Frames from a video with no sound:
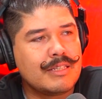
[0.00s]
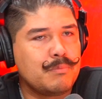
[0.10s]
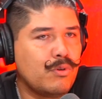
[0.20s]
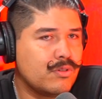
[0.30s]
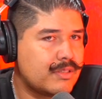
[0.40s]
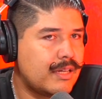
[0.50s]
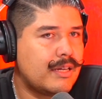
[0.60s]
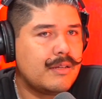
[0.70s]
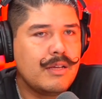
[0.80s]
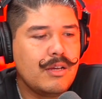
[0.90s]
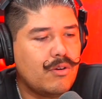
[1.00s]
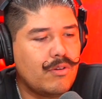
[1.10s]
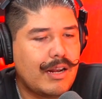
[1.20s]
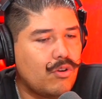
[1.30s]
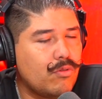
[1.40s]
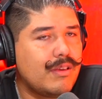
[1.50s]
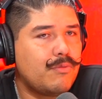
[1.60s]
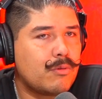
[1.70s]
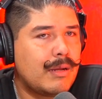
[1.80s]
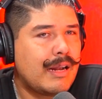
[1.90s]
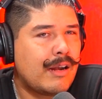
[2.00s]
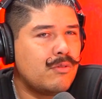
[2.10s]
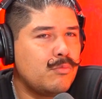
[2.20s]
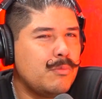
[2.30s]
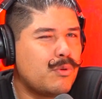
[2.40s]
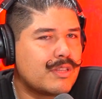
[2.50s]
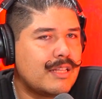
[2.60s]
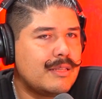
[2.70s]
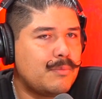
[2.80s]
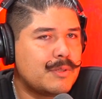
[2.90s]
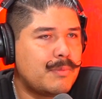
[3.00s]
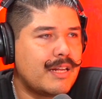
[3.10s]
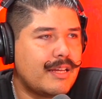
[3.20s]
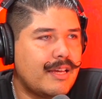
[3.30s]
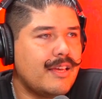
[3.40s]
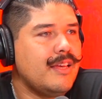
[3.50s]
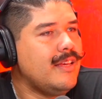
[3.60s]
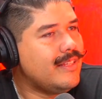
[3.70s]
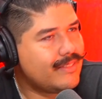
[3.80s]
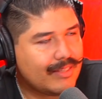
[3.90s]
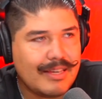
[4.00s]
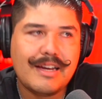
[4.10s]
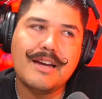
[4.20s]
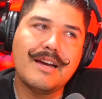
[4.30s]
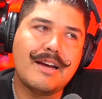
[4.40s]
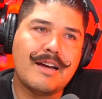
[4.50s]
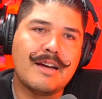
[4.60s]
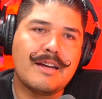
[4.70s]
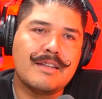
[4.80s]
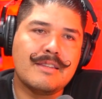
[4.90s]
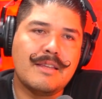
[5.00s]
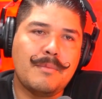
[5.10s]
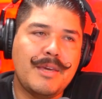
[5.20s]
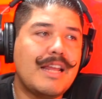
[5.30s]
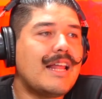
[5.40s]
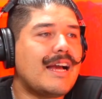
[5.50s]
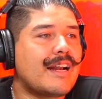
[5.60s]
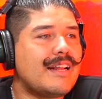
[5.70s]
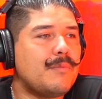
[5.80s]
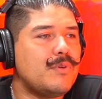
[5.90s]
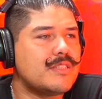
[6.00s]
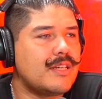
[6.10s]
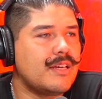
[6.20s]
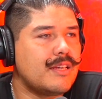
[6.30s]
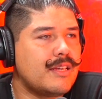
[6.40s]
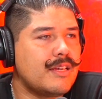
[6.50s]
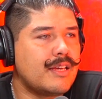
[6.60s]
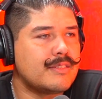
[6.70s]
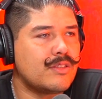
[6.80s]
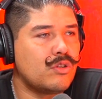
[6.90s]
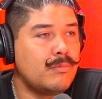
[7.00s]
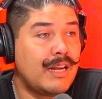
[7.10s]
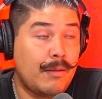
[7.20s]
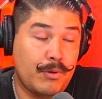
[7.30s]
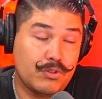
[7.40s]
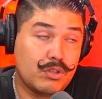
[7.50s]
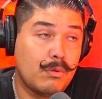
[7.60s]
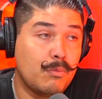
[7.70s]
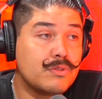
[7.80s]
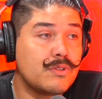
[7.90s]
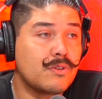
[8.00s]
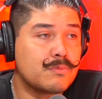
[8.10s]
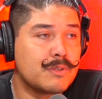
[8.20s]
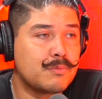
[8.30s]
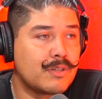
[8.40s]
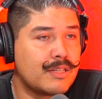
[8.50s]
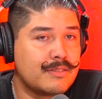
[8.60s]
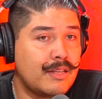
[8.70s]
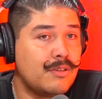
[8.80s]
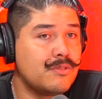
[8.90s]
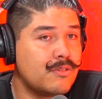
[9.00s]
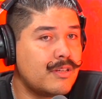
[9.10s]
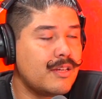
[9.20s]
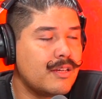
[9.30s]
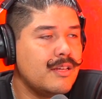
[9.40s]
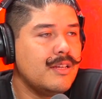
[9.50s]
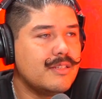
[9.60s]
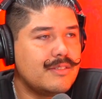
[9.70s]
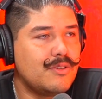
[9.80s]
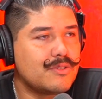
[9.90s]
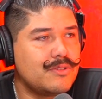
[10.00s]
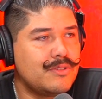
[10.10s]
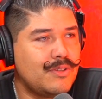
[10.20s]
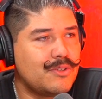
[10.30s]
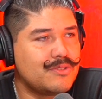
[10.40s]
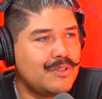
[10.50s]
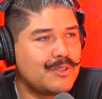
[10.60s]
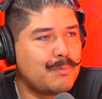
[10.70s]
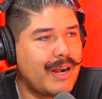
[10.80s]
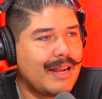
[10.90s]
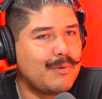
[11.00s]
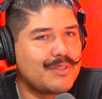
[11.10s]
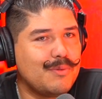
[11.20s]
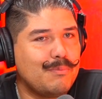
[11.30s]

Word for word: esposa o la novia forman algo muy importante pues para que sea de bien la carrera pues que, se toman, al menos como músicos pues, porque sin ellos yo creo que si nos, si nos, pararemos ahí